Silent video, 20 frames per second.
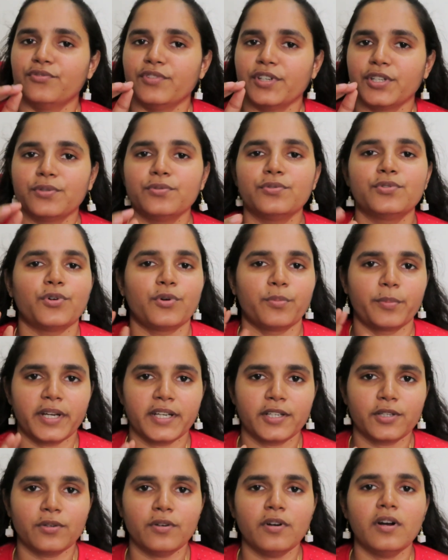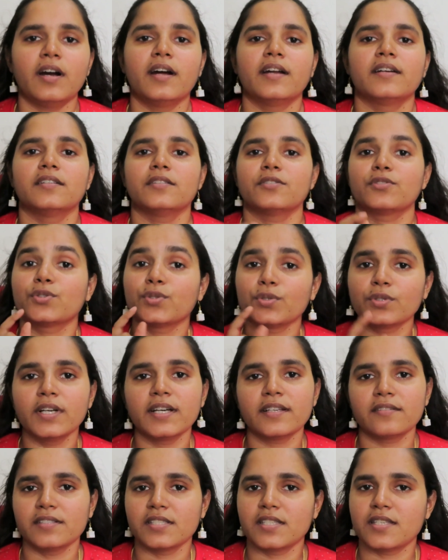வெறும் டொமேட்டோ அண்ட்
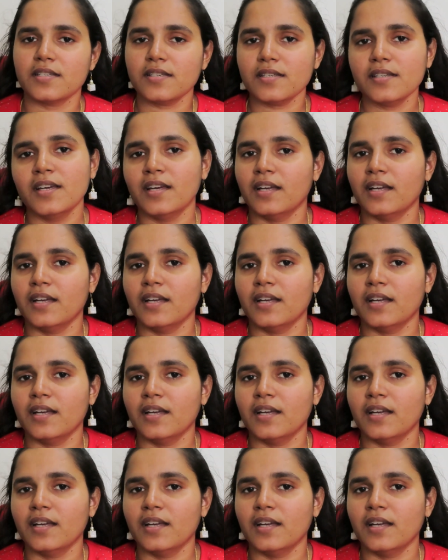சுகர் வச்சு